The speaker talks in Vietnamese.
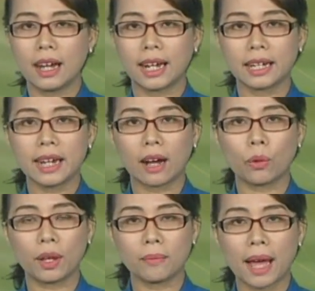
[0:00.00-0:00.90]
Lãnh đạo
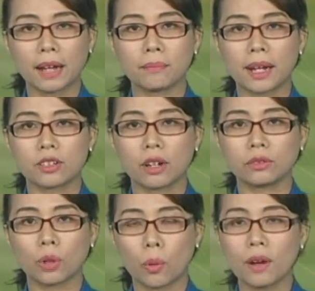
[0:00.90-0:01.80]
Ủy ban Mặt trận
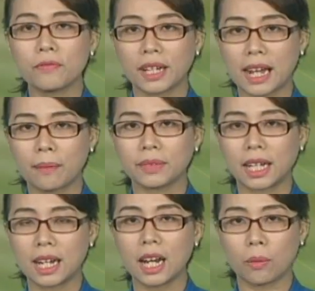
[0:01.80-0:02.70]
Tổ quốc Việt Nam
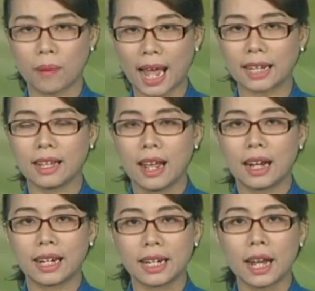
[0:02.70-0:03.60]
tỉnh Long An,
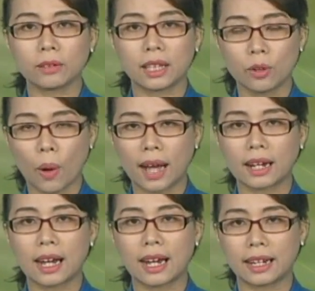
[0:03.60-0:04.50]
lãnh đạo tỉnh đoàn,
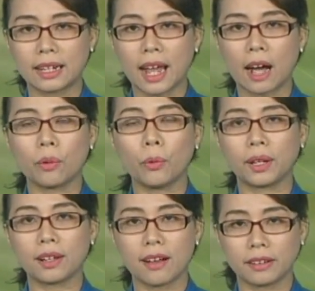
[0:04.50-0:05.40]
lãnh đạo
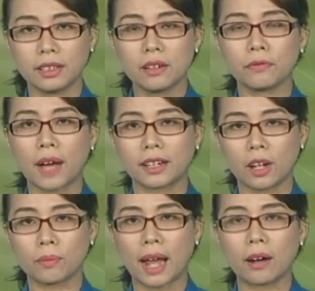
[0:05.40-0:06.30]
huyện Cần Đước và
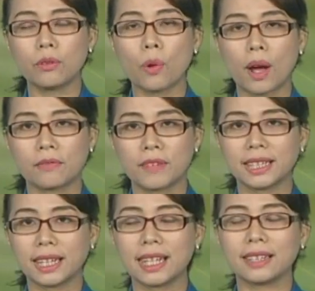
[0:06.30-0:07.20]
đông đảo đoàn viên
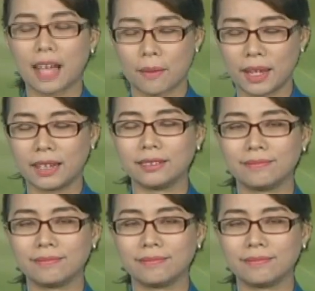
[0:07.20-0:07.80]
thanh niên tham dự.